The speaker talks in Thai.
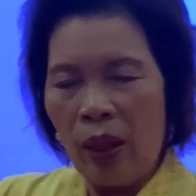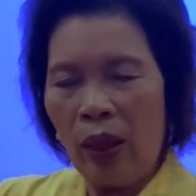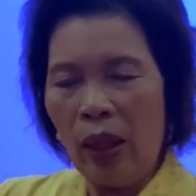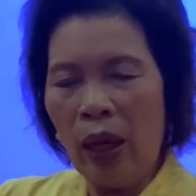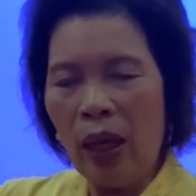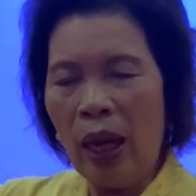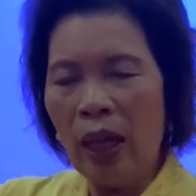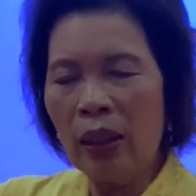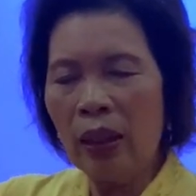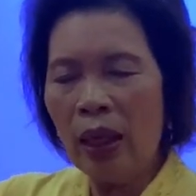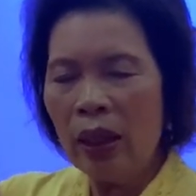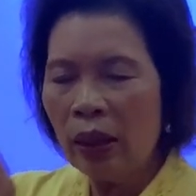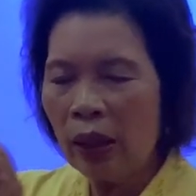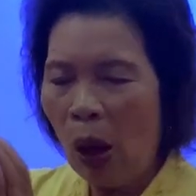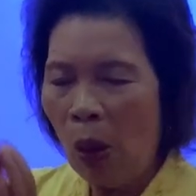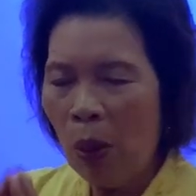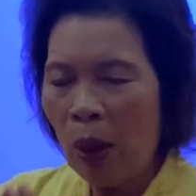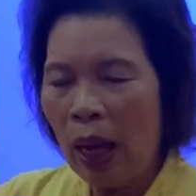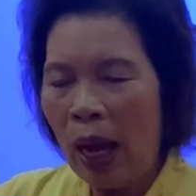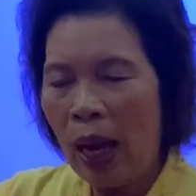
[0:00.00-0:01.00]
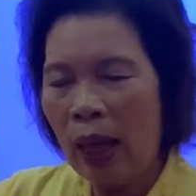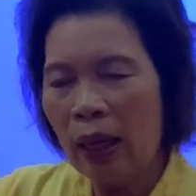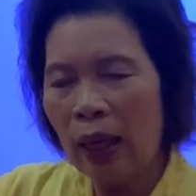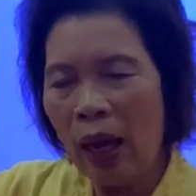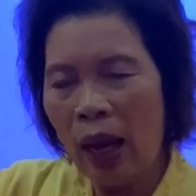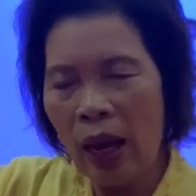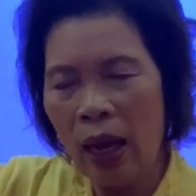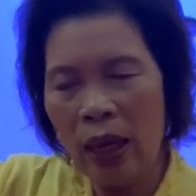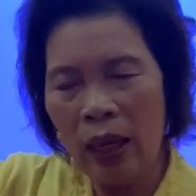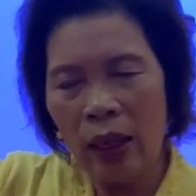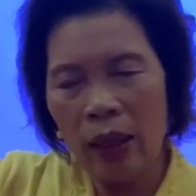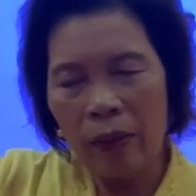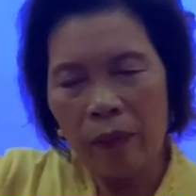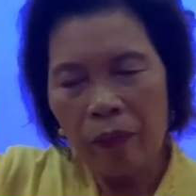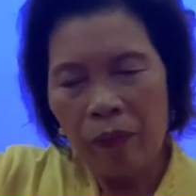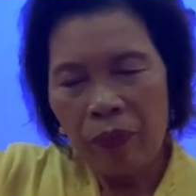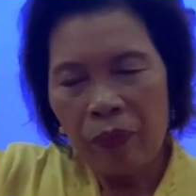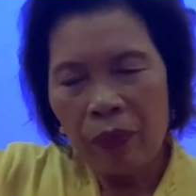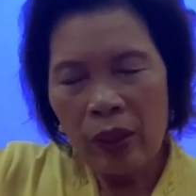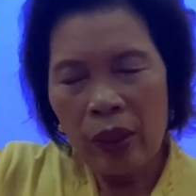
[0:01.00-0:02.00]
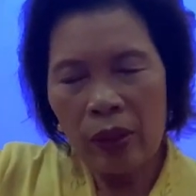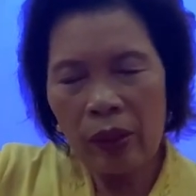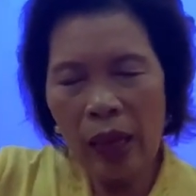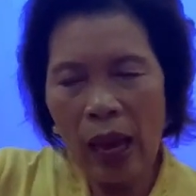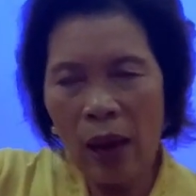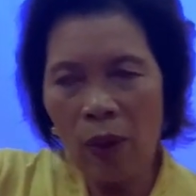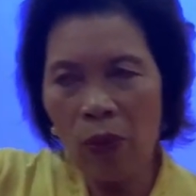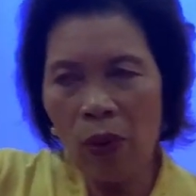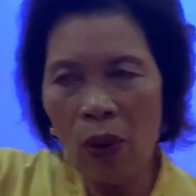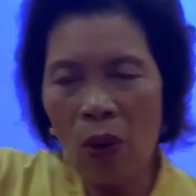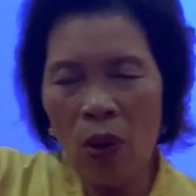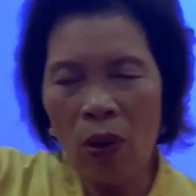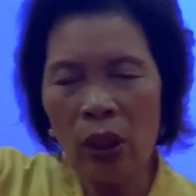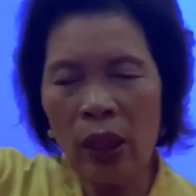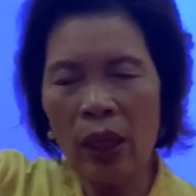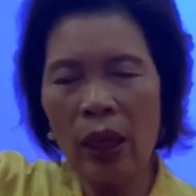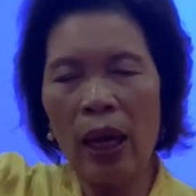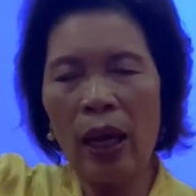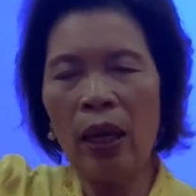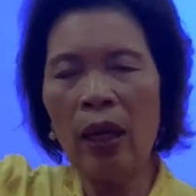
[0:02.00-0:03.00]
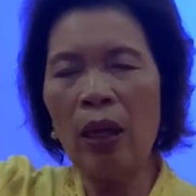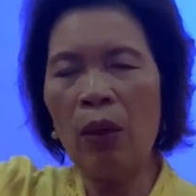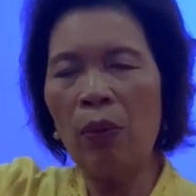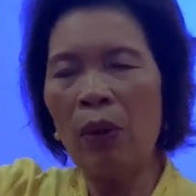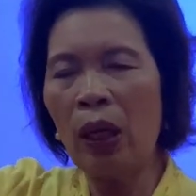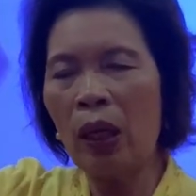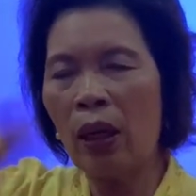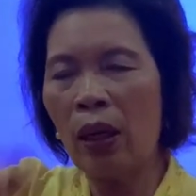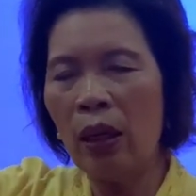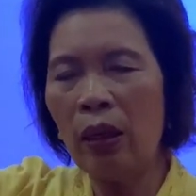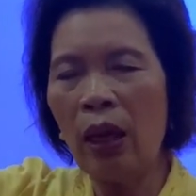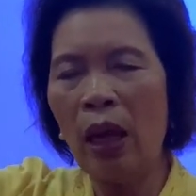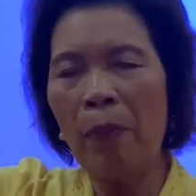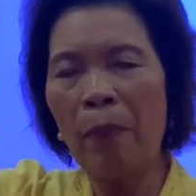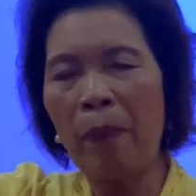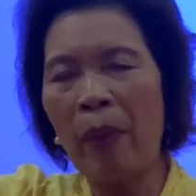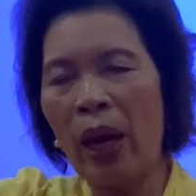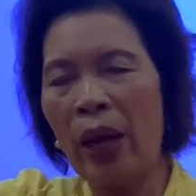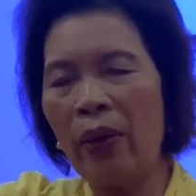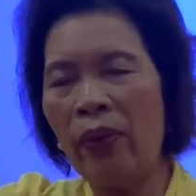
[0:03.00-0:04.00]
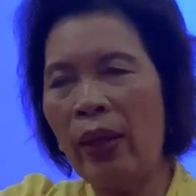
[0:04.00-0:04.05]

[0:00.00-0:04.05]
นะคะที่ต้องการให้ชาวโลกนะคะเรียกว่าเคลื่อนไป